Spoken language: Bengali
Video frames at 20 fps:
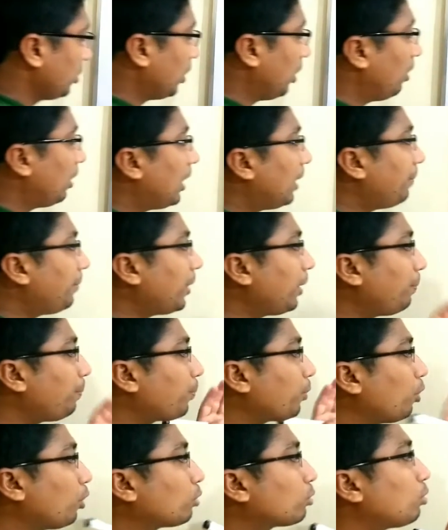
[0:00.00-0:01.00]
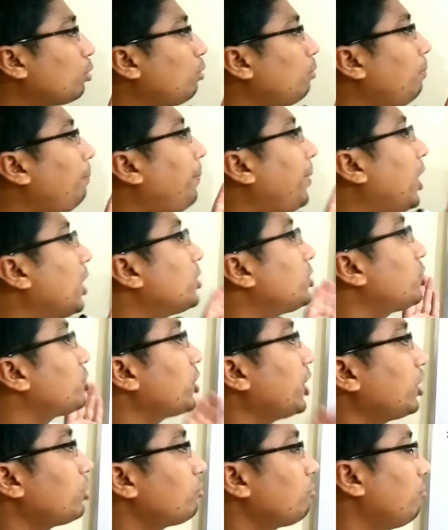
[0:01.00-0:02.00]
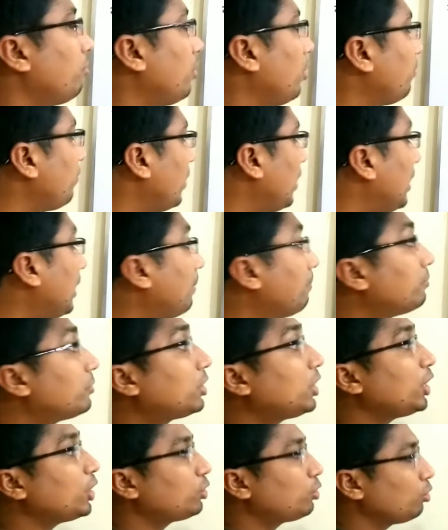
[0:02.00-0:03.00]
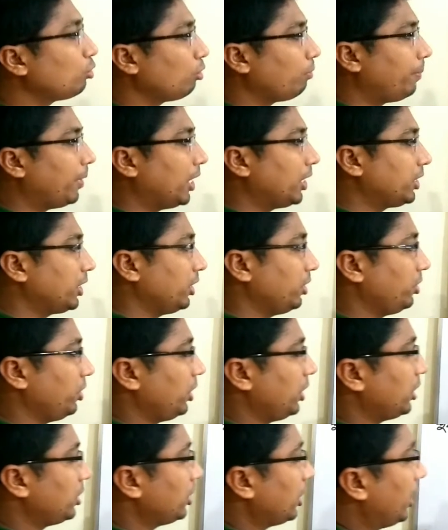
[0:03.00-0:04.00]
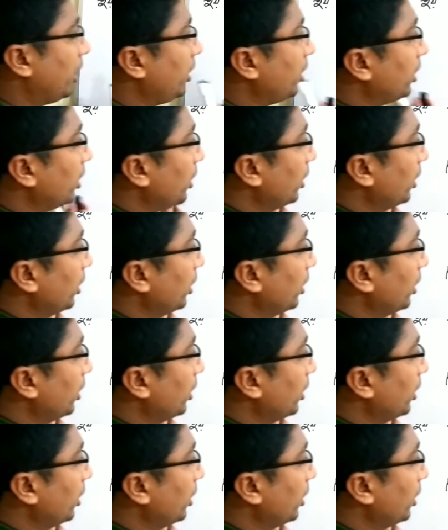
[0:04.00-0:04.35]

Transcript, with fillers: তাহলে আমরা প্রথম পার্ট শেষ করে ফেললাম দ্বিতীয় পার্টের দিকে যাই